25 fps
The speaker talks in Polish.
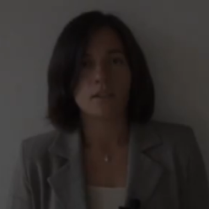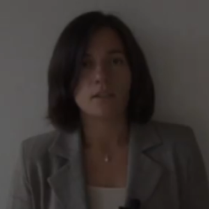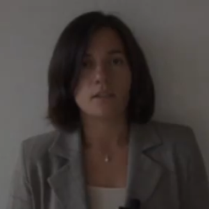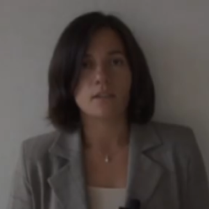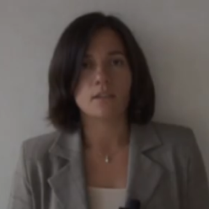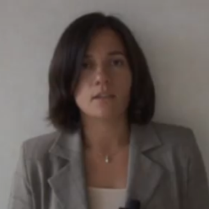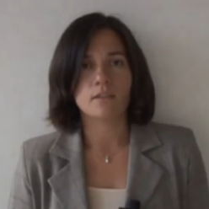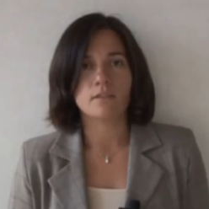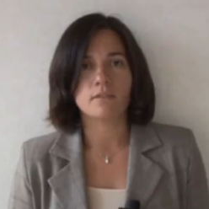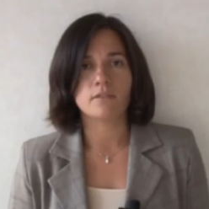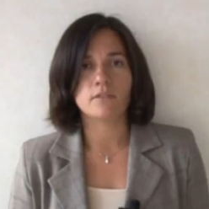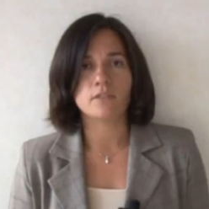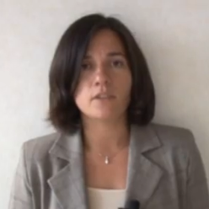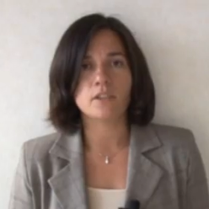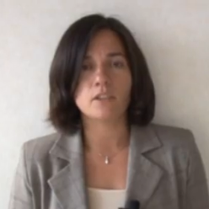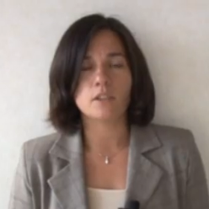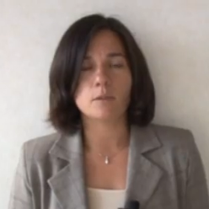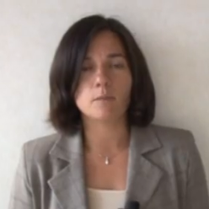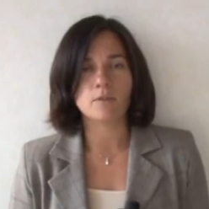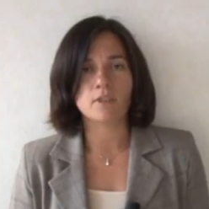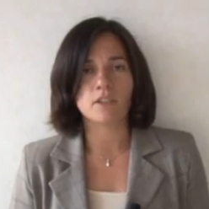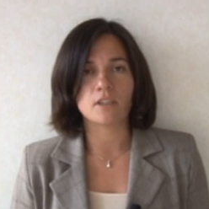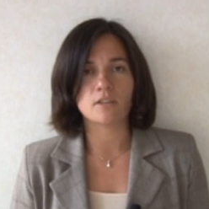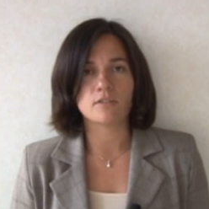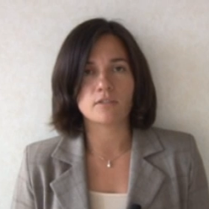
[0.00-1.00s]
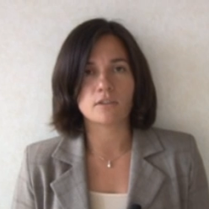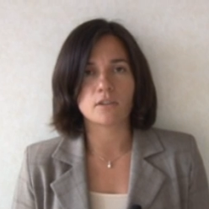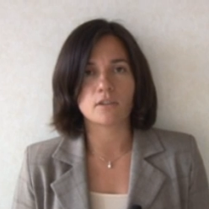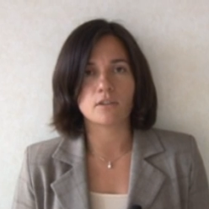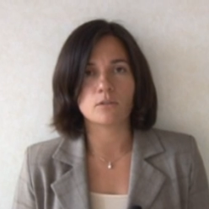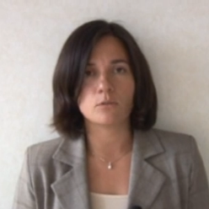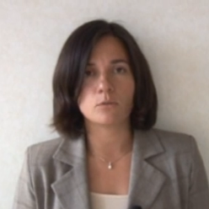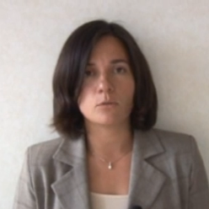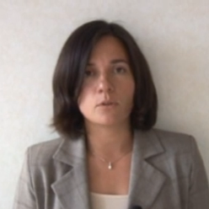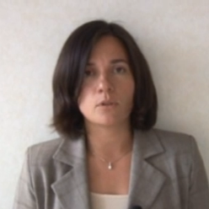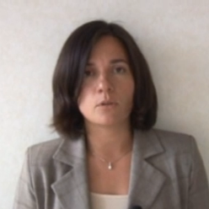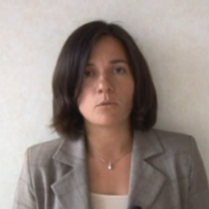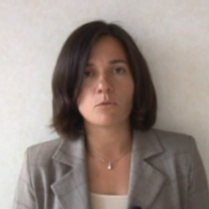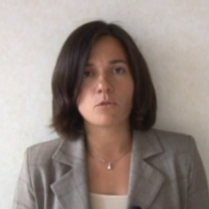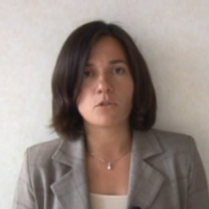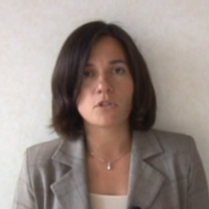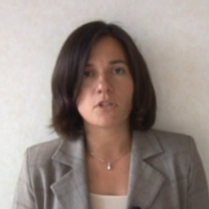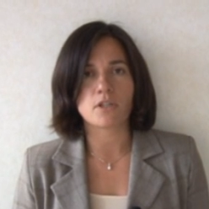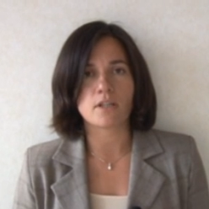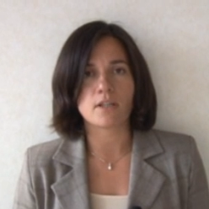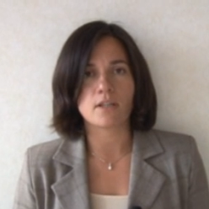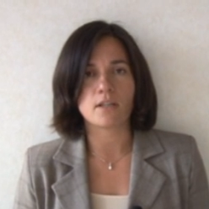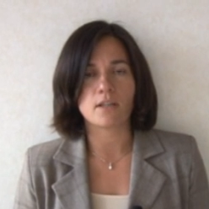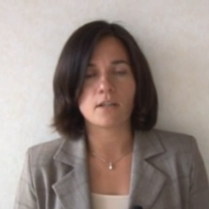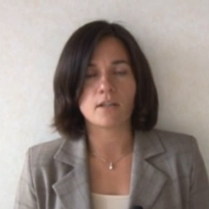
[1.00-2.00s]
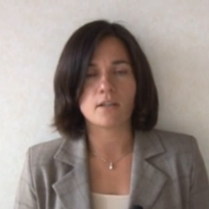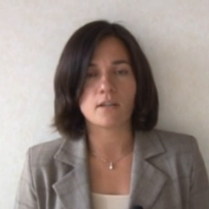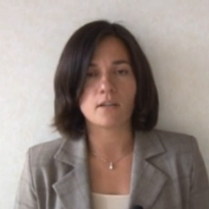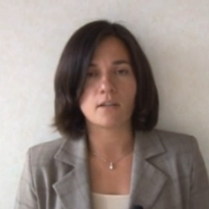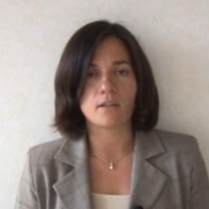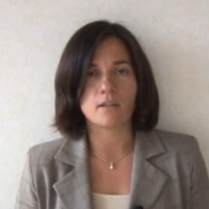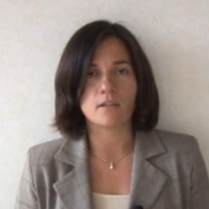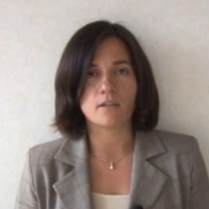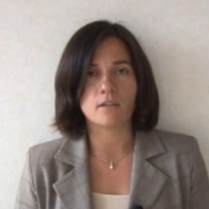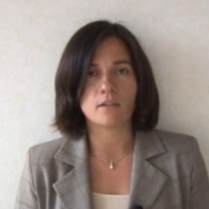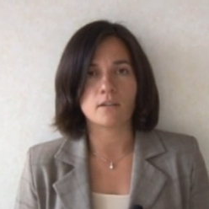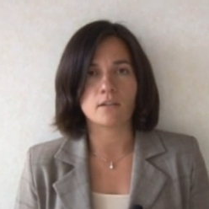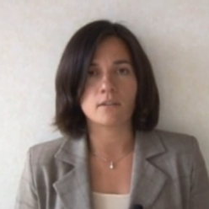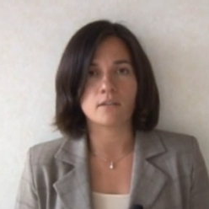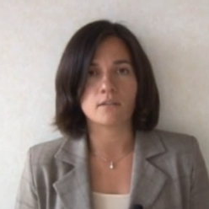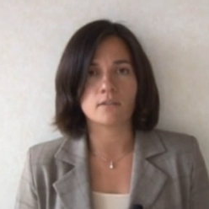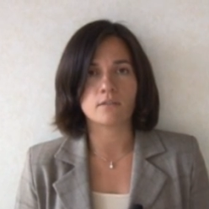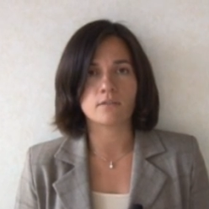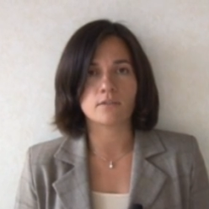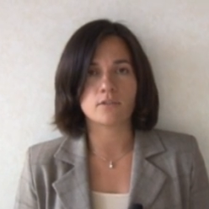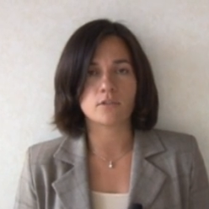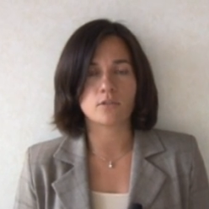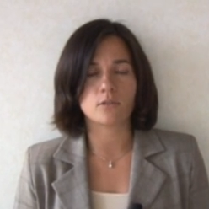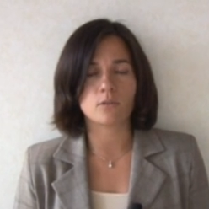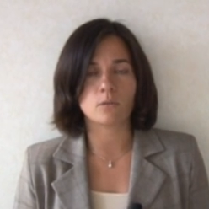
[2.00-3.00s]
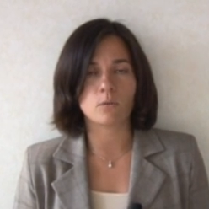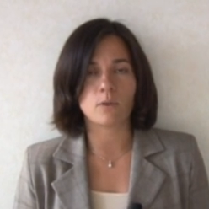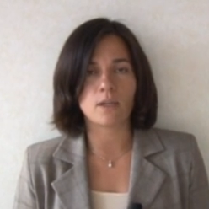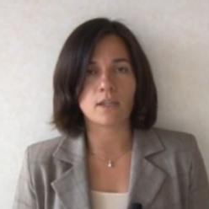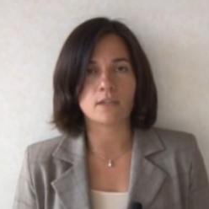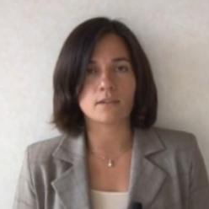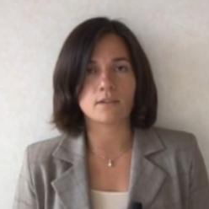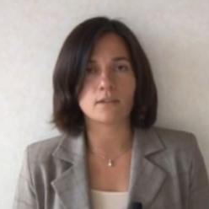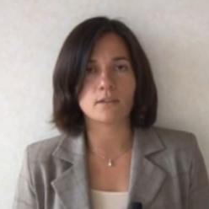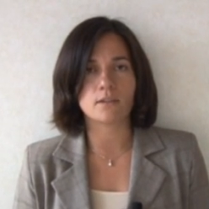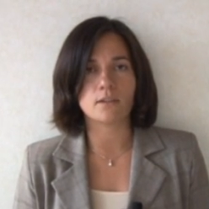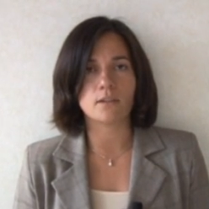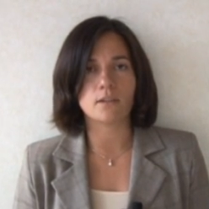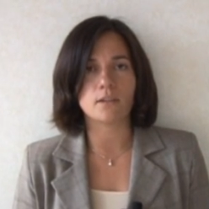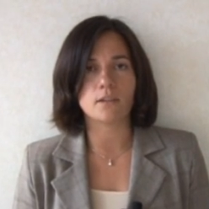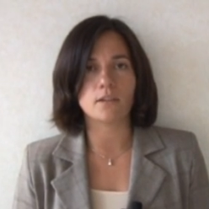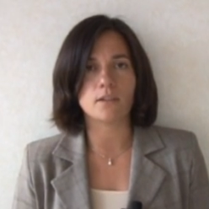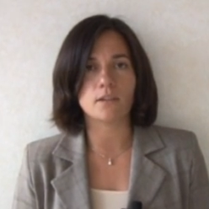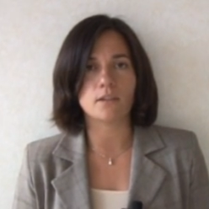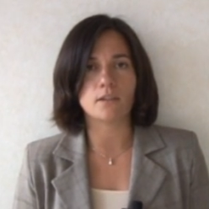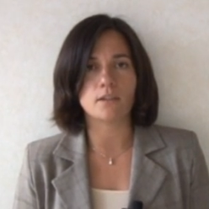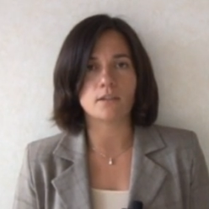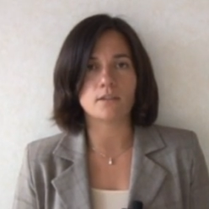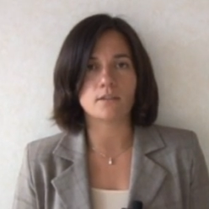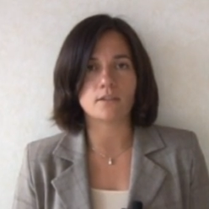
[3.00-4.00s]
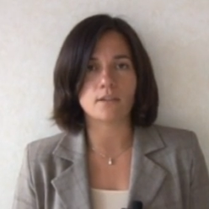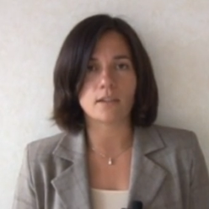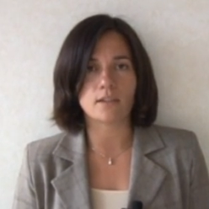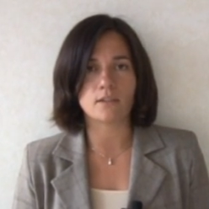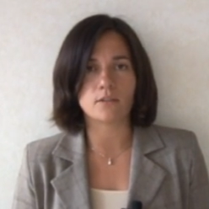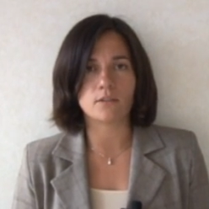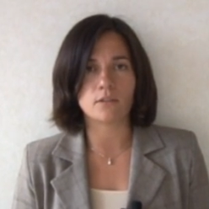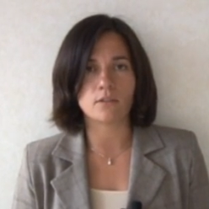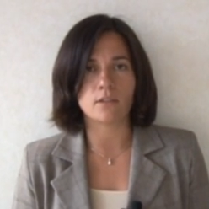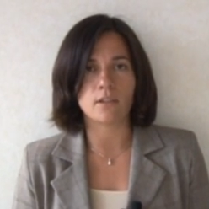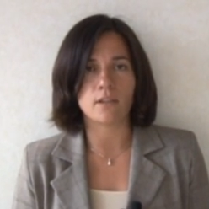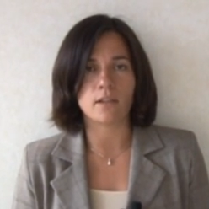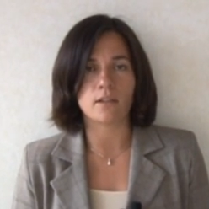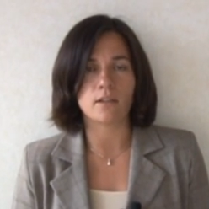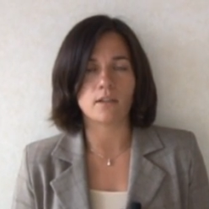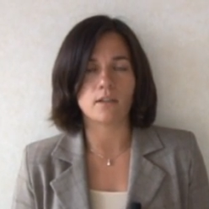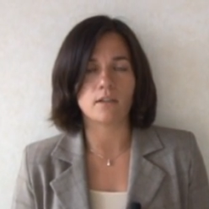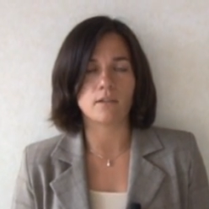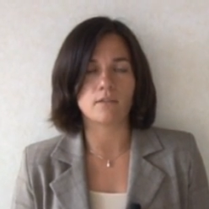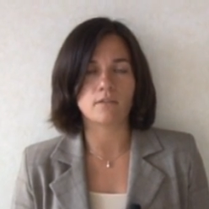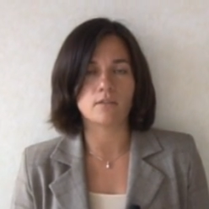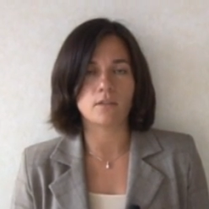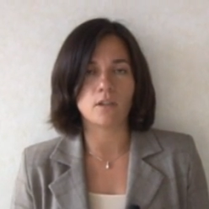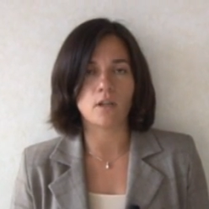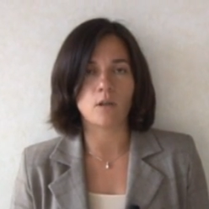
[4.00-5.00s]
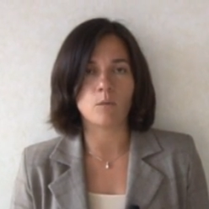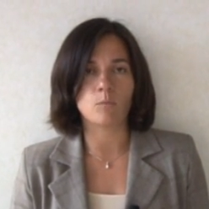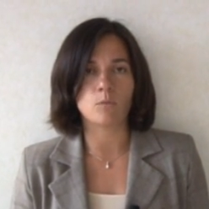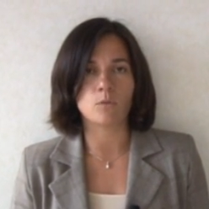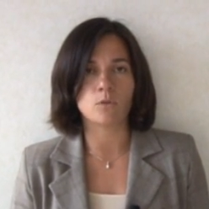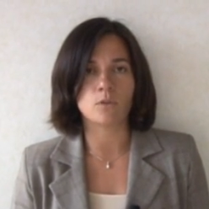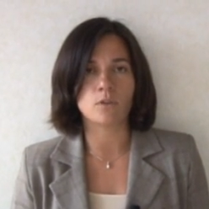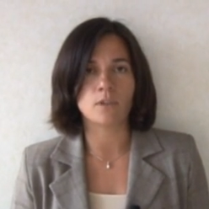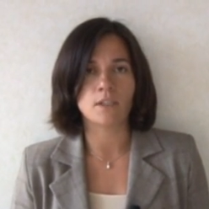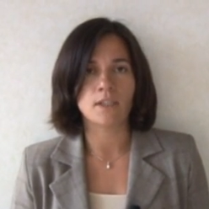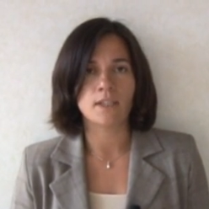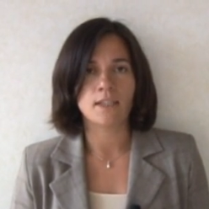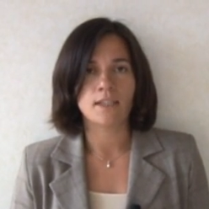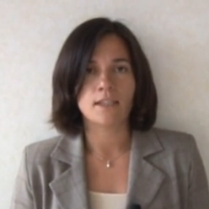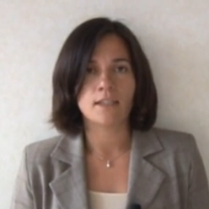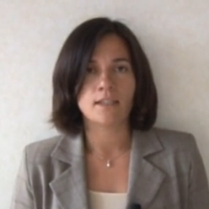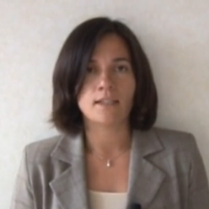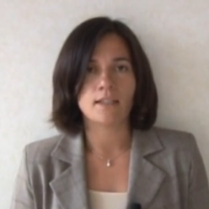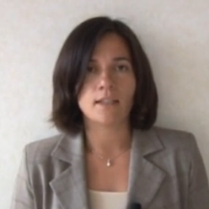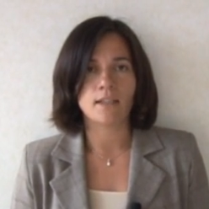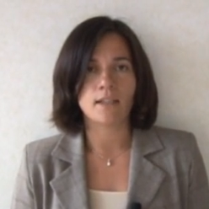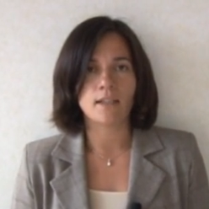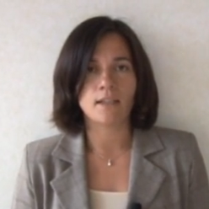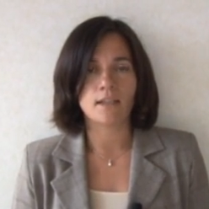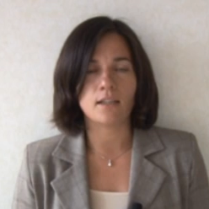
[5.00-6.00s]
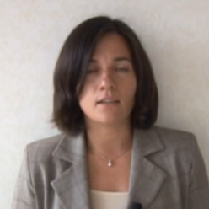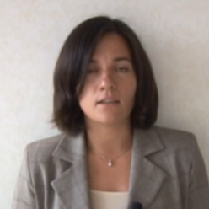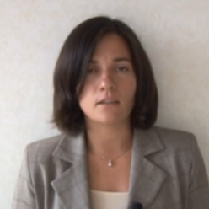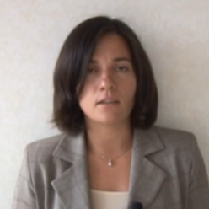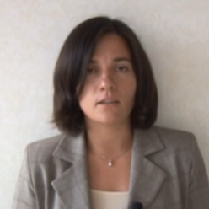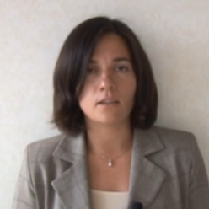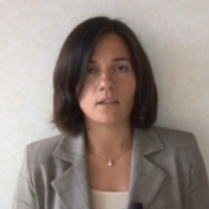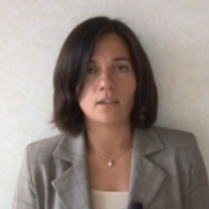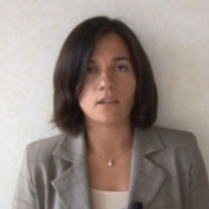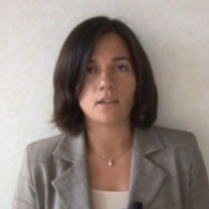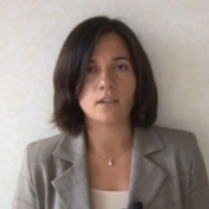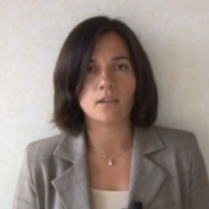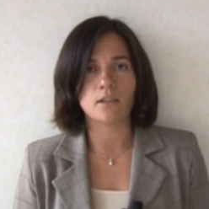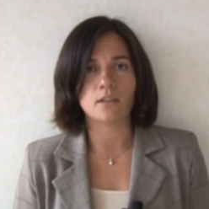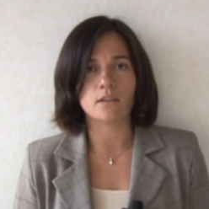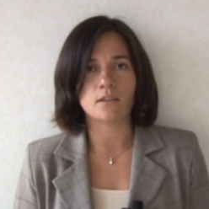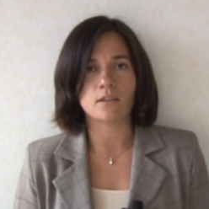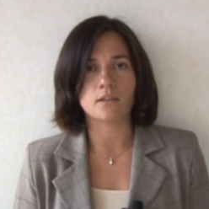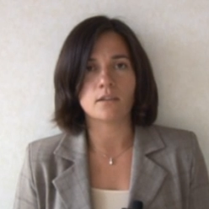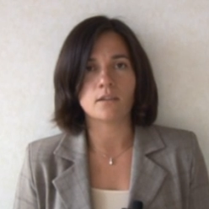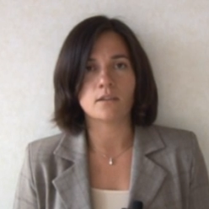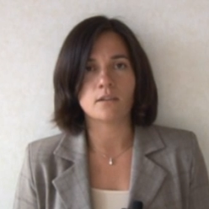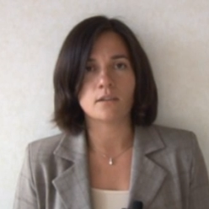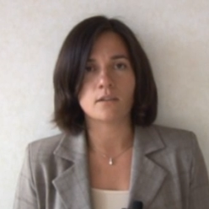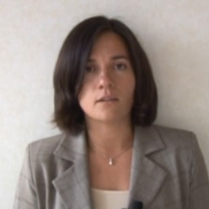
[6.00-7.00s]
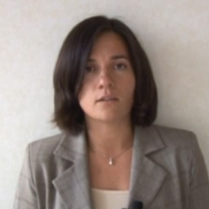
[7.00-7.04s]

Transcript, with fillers: E, wyniki badań wskazują, że e, w sytuacji stacjonarnej w domu najchętniej e,